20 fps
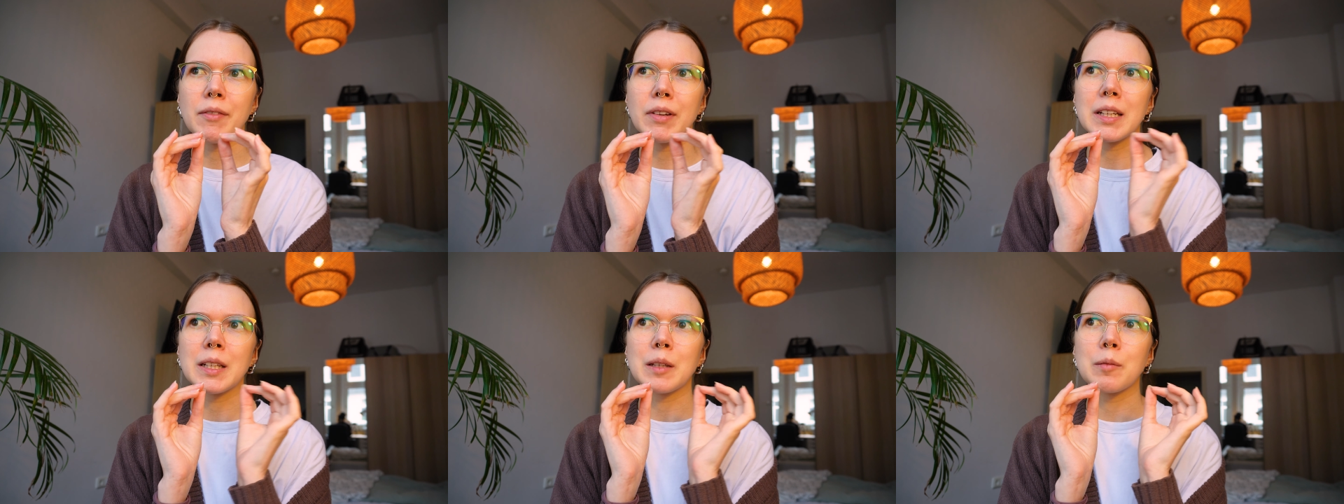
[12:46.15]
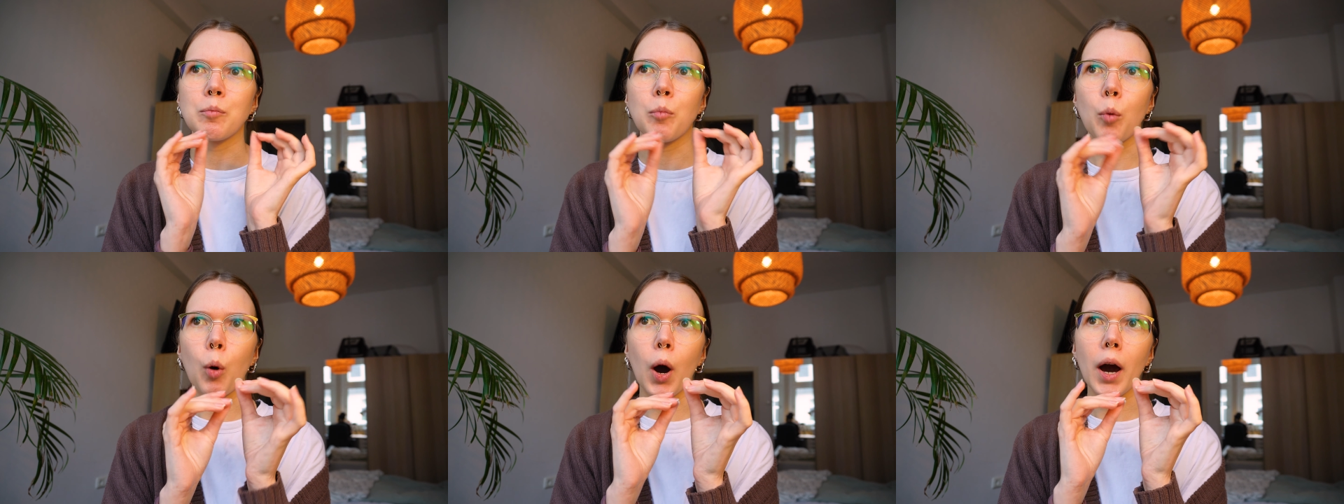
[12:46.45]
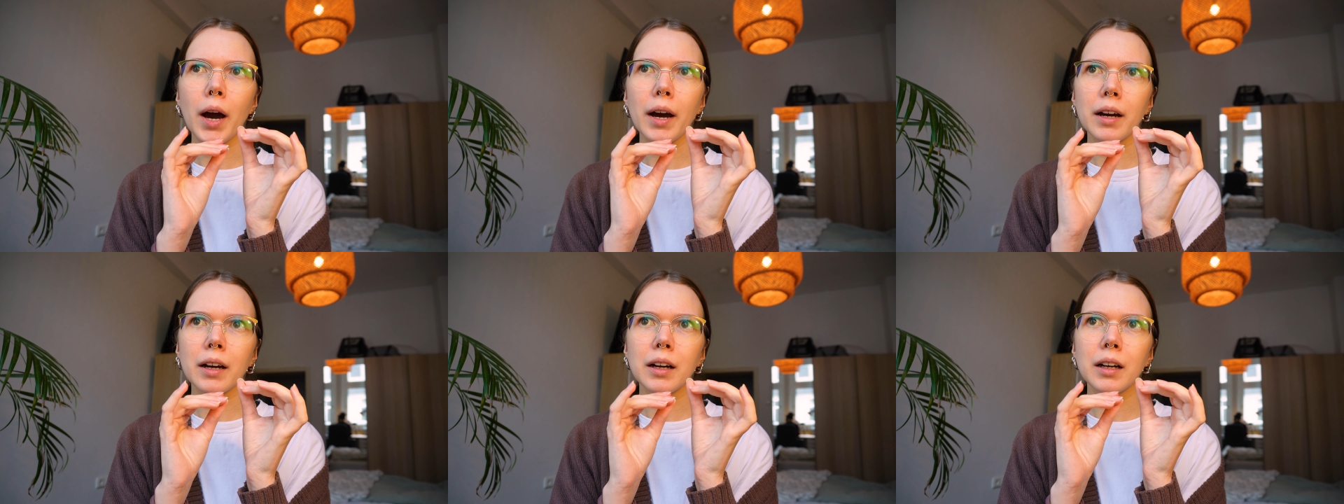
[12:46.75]
wenn ich
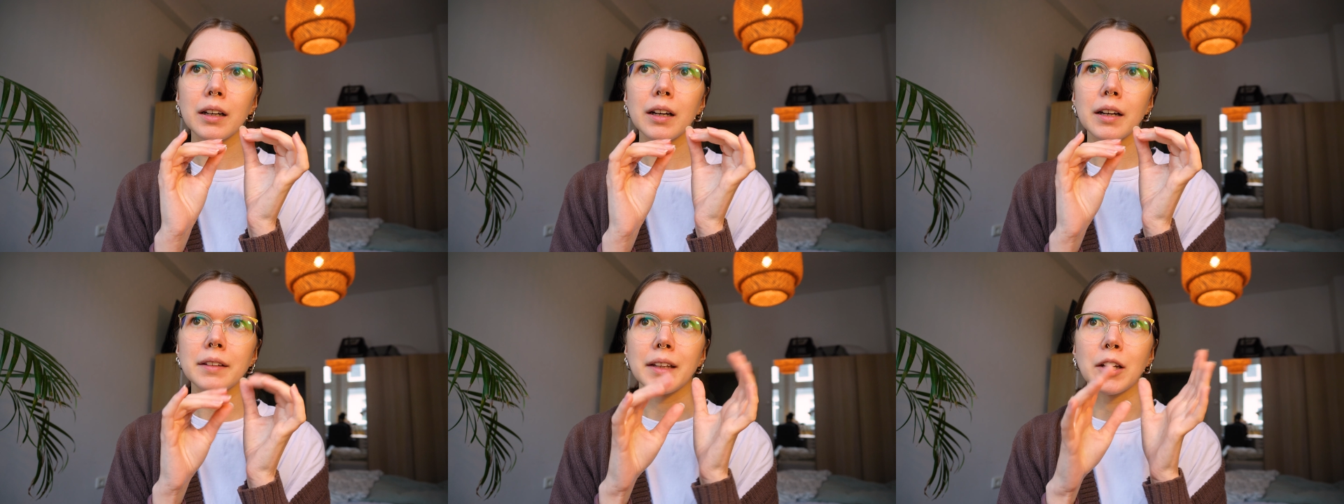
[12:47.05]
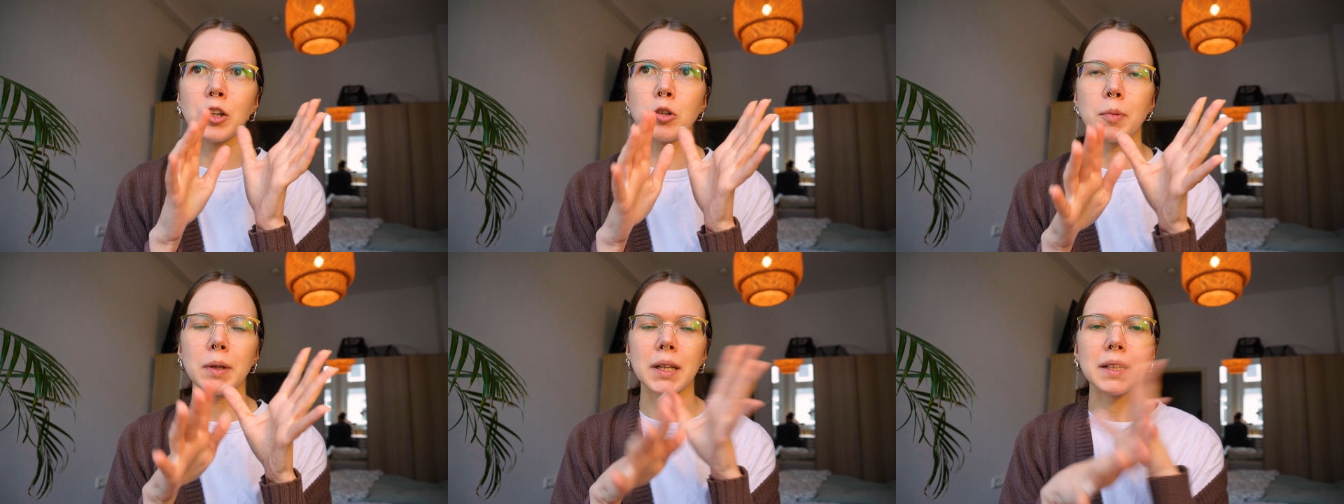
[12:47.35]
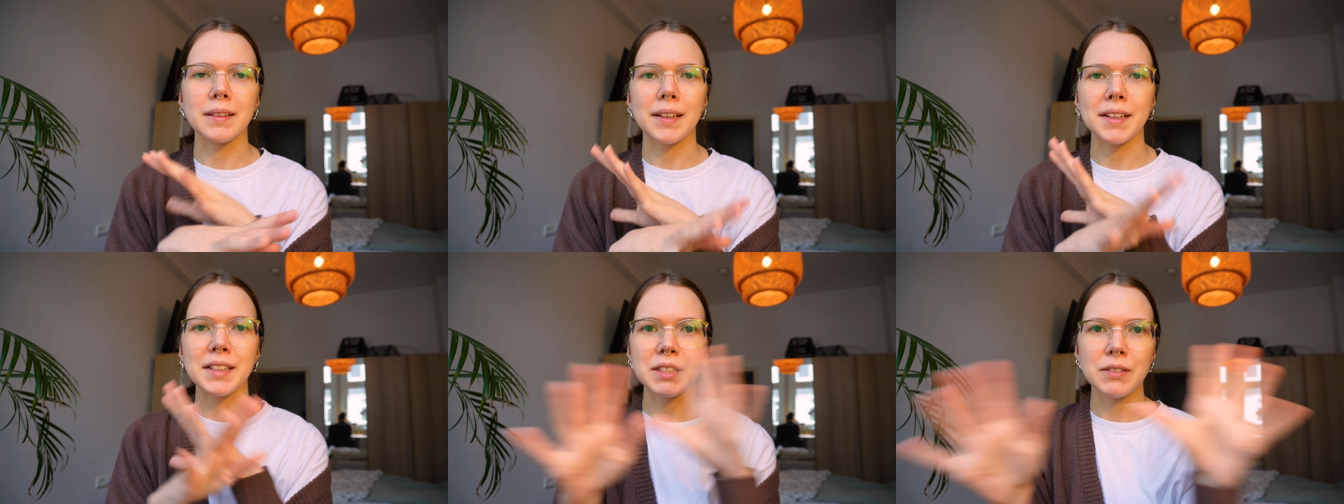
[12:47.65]
morgen dann über
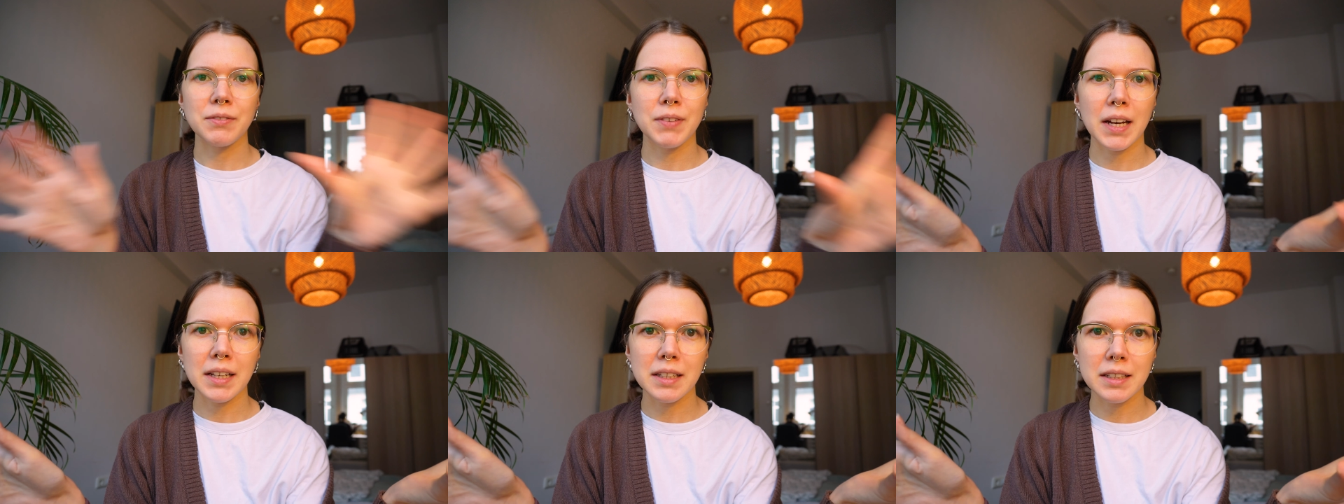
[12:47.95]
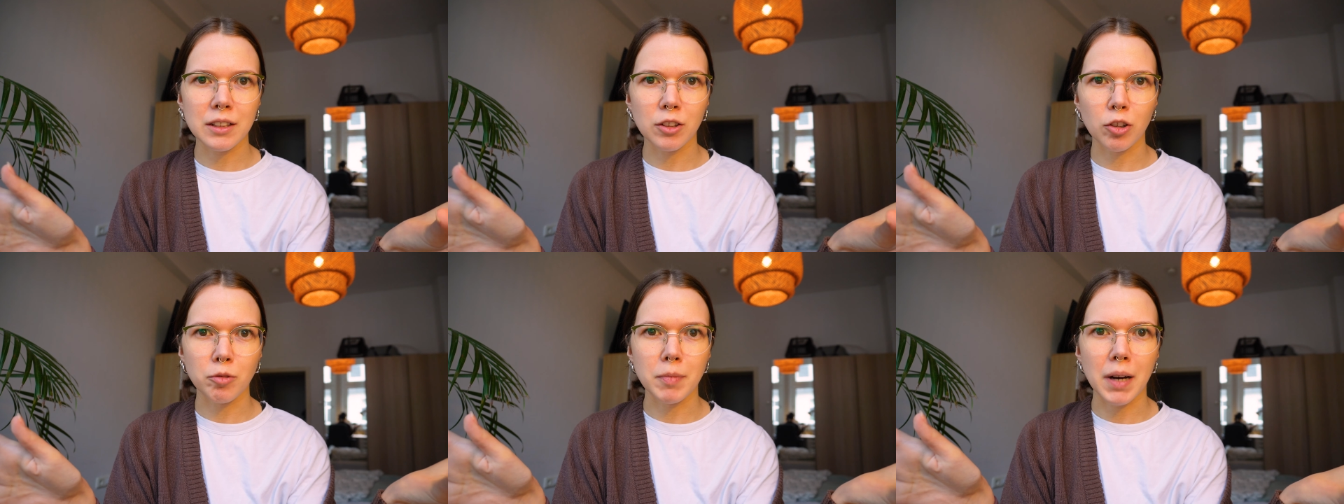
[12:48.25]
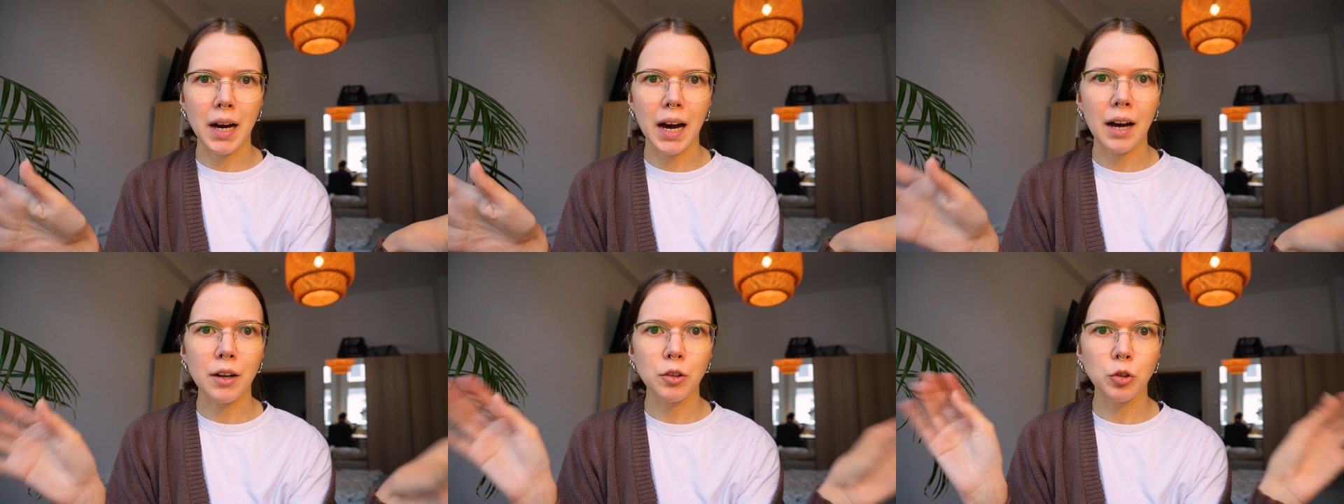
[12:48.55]
das ganze Fertige
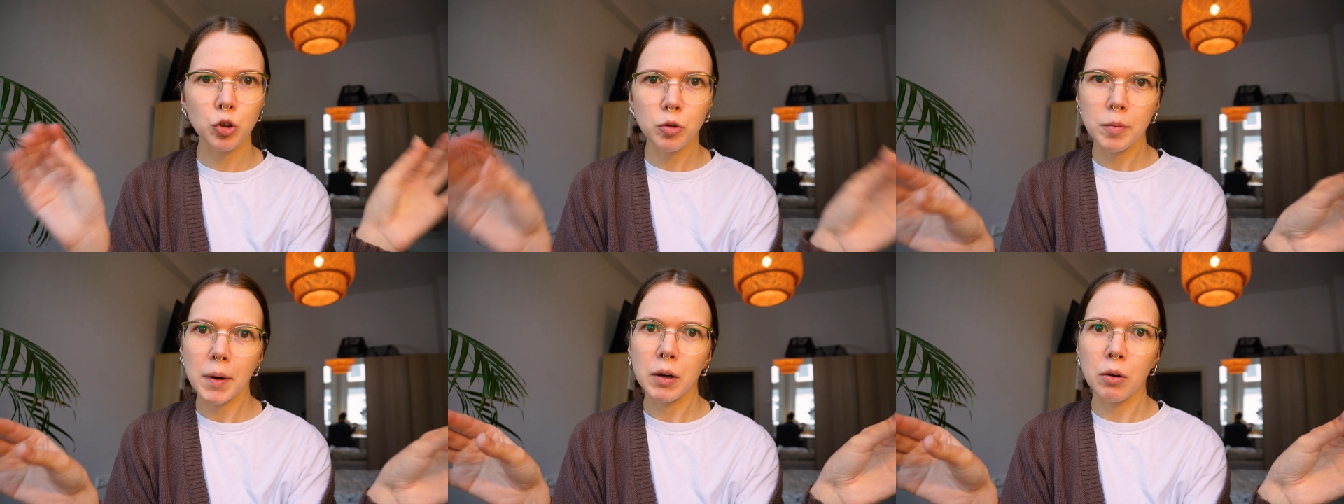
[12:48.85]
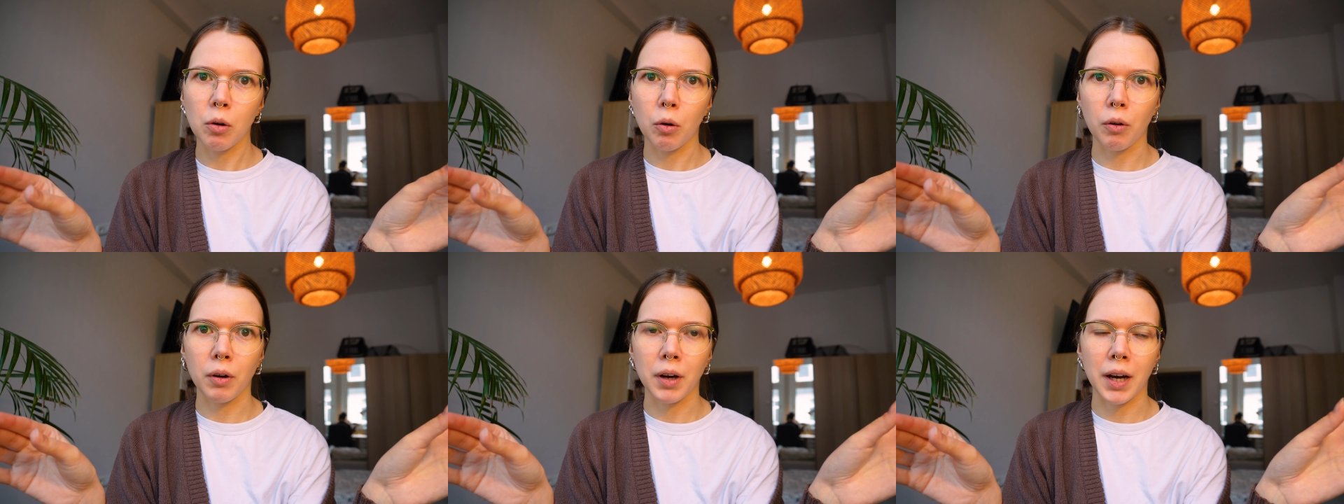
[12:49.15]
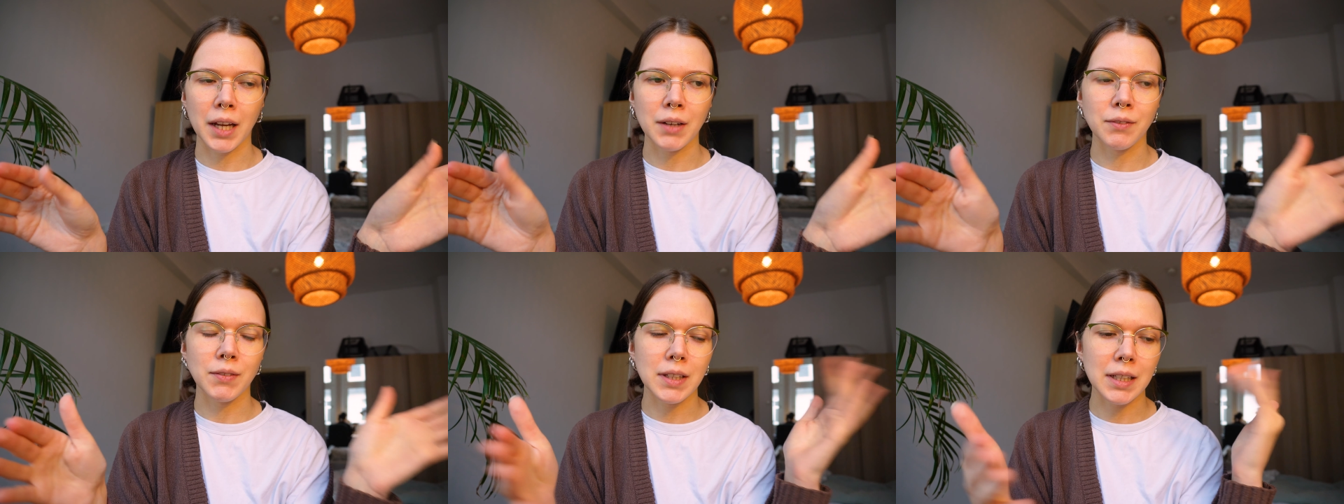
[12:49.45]
nochmal drüber gucken kann,